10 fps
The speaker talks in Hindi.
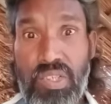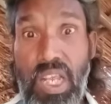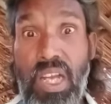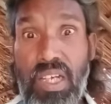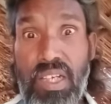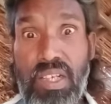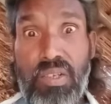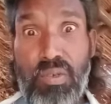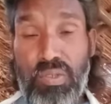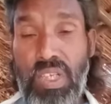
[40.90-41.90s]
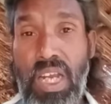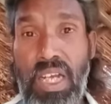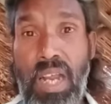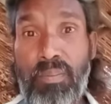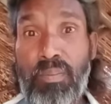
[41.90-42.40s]
सर उसका
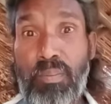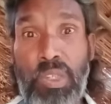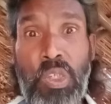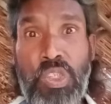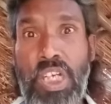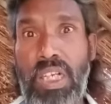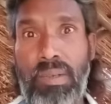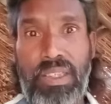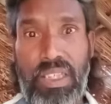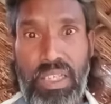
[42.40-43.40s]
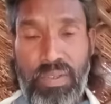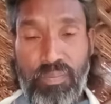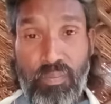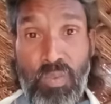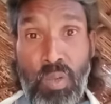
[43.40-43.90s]
नाम मिथुन चक्रवर्ती है
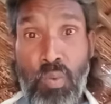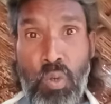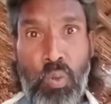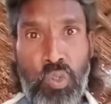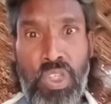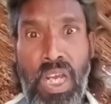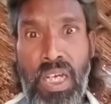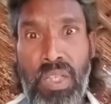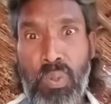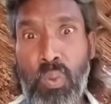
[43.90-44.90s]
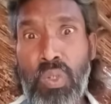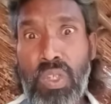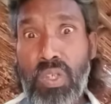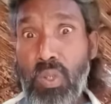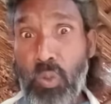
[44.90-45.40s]
वो कुतिया का दूध
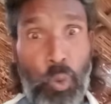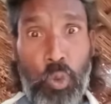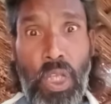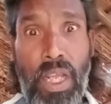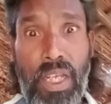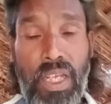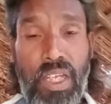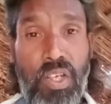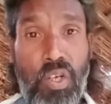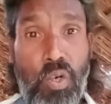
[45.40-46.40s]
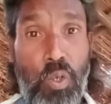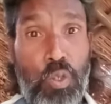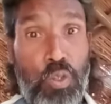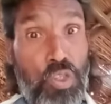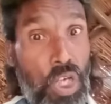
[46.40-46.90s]
दोता है और
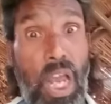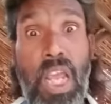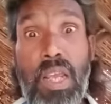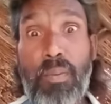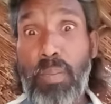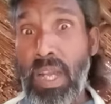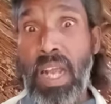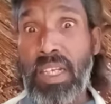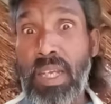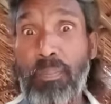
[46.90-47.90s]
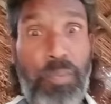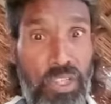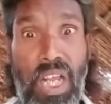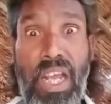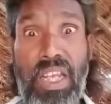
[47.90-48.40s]
चाय बना के
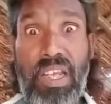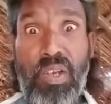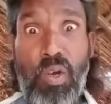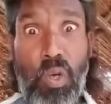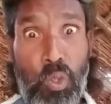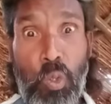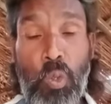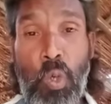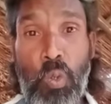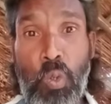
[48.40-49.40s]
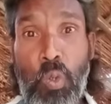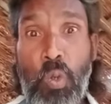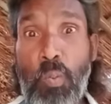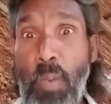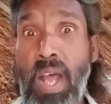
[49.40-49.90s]
पीता है और लोगों को
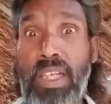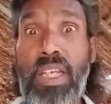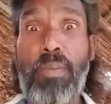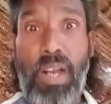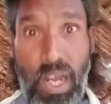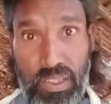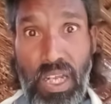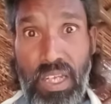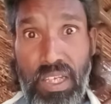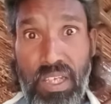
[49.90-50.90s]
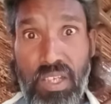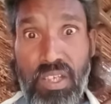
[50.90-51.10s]
मार के भगाता है